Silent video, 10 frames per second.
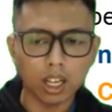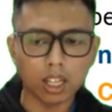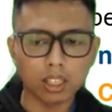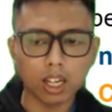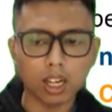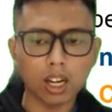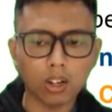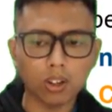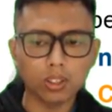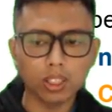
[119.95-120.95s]
antara
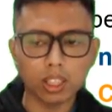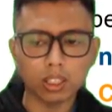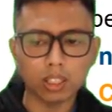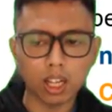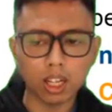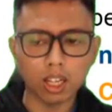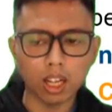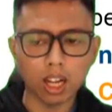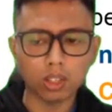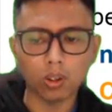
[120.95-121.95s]

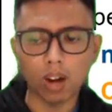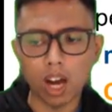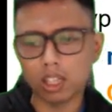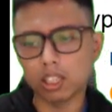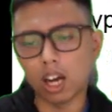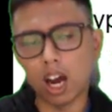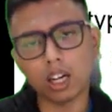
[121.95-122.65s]
kontinental atau island arc